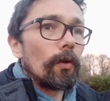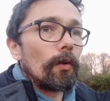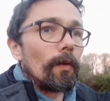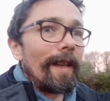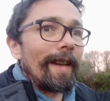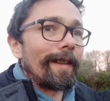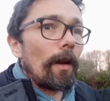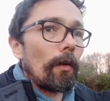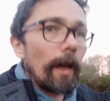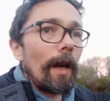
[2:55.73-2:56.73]
ce n'est
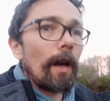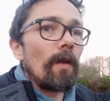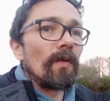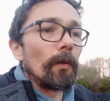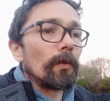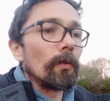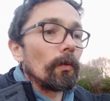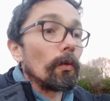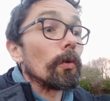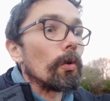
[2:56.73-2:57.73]
qu'un regard en
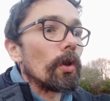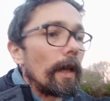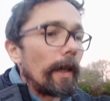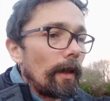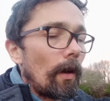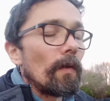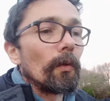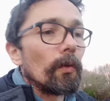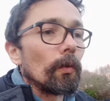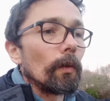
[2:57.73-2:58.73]
fonction de ce que je lis, en
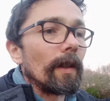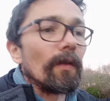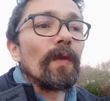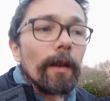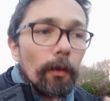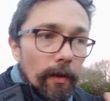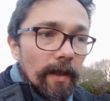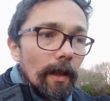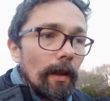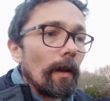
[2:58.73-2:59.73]
fonction des filtres
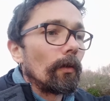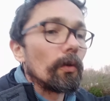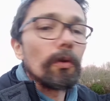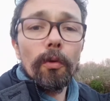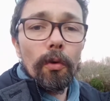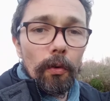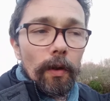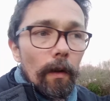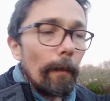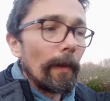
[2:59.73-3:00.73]
aussi, de ce que je ressens.